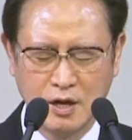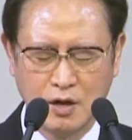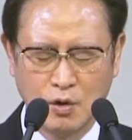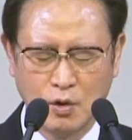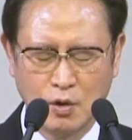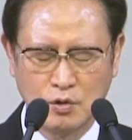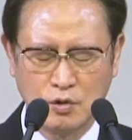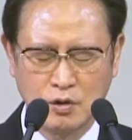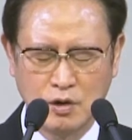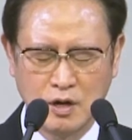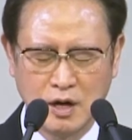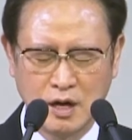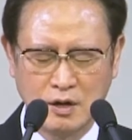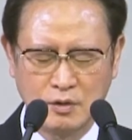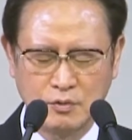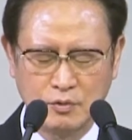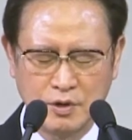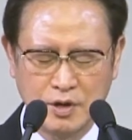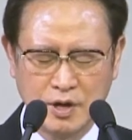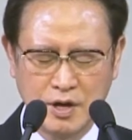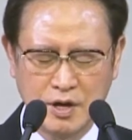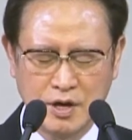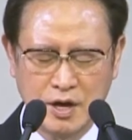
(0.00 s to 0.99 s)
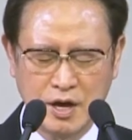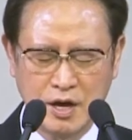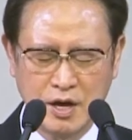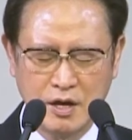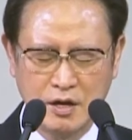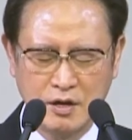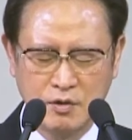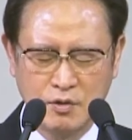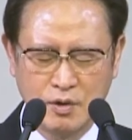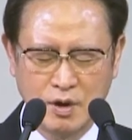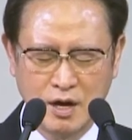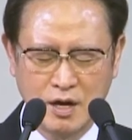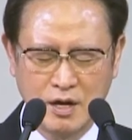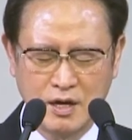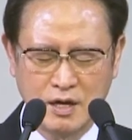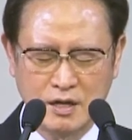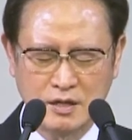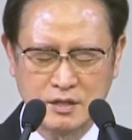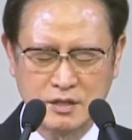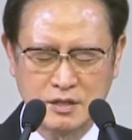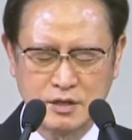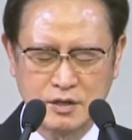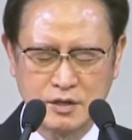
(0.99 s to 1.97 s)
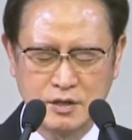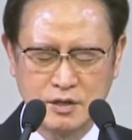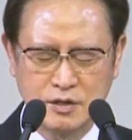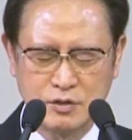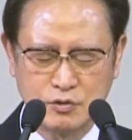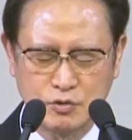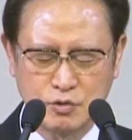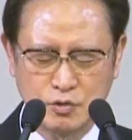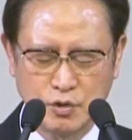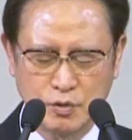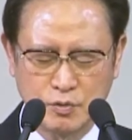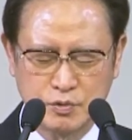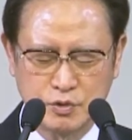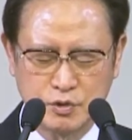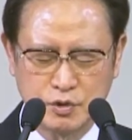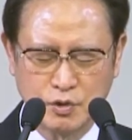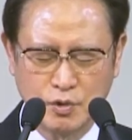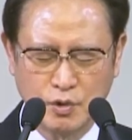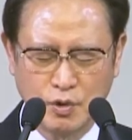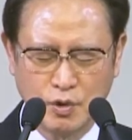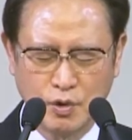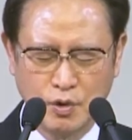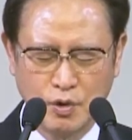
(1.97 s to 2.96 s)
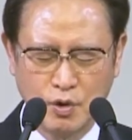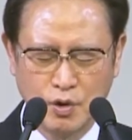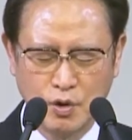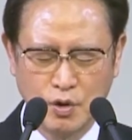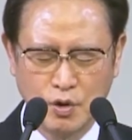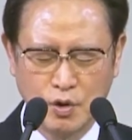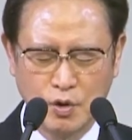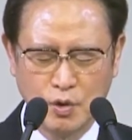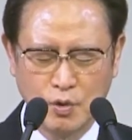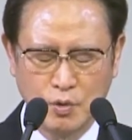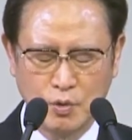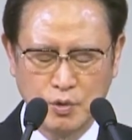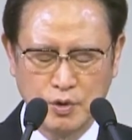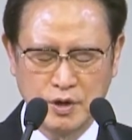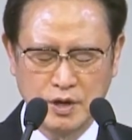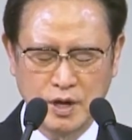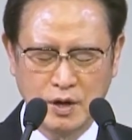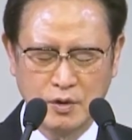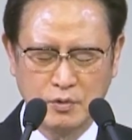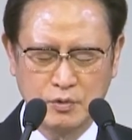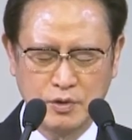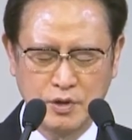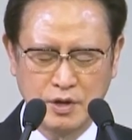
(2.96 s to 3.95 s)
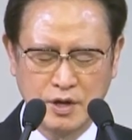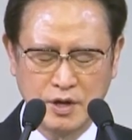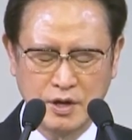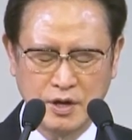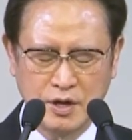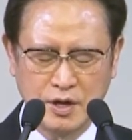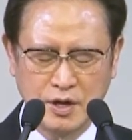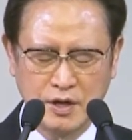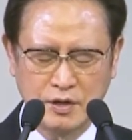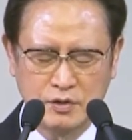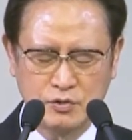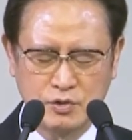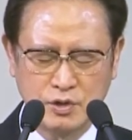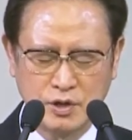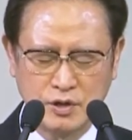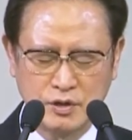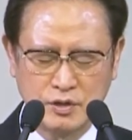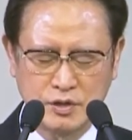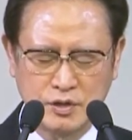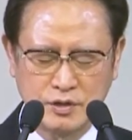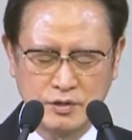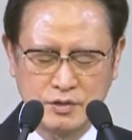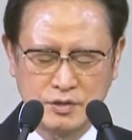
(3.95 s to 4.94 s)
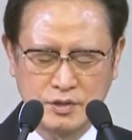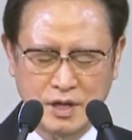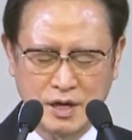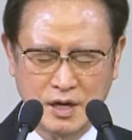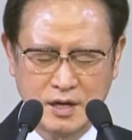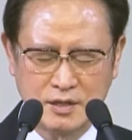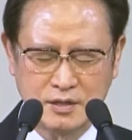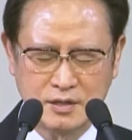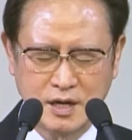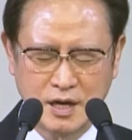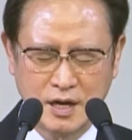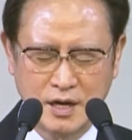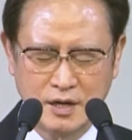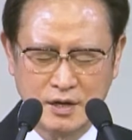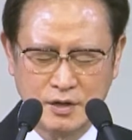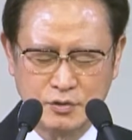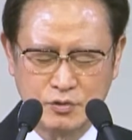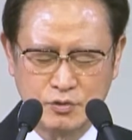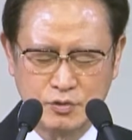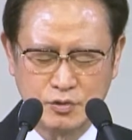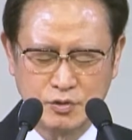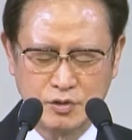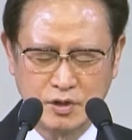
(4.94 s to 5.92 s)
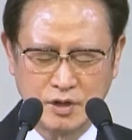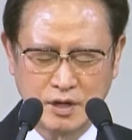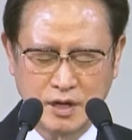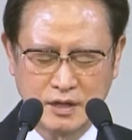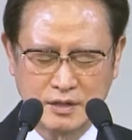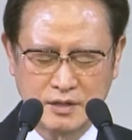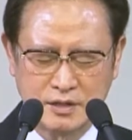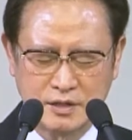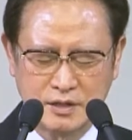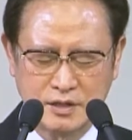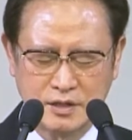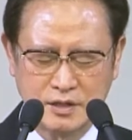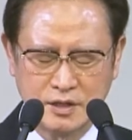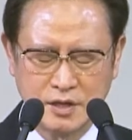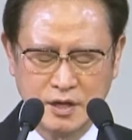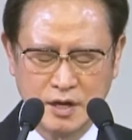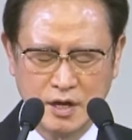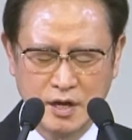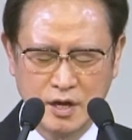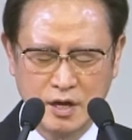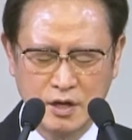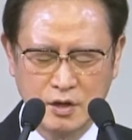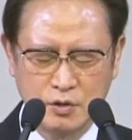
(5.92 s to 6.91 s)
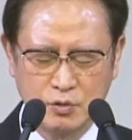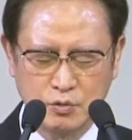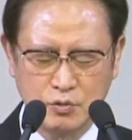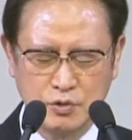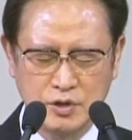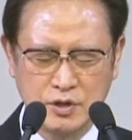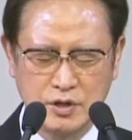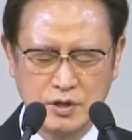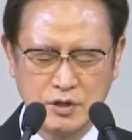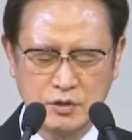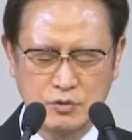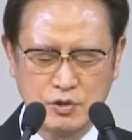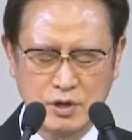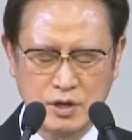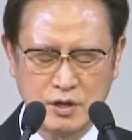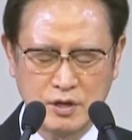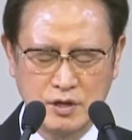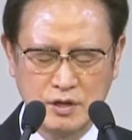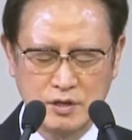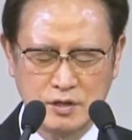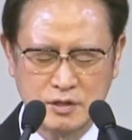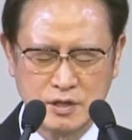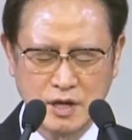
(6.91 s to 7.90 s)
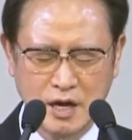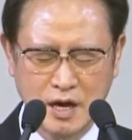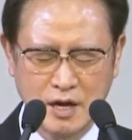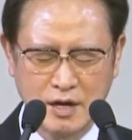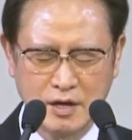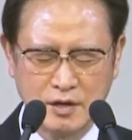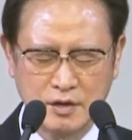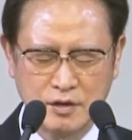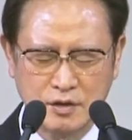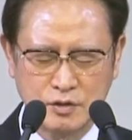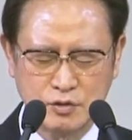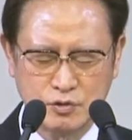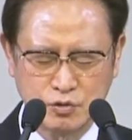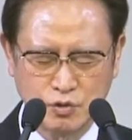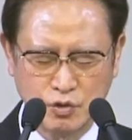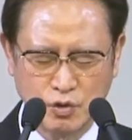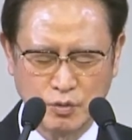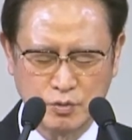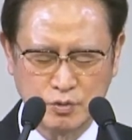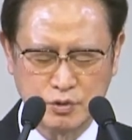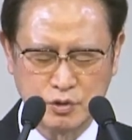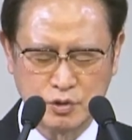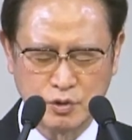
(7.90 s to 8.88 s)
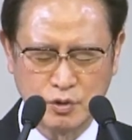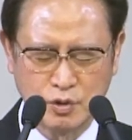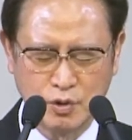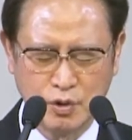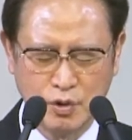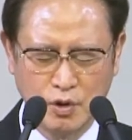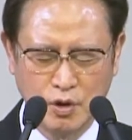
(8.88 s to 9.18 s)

오늘날 우리에게 일용할 양식을 주옵시고 우리가 우리에게 죄 지은 자를 사하여 준 것 같이 우리 죄를 사하여 주옵시고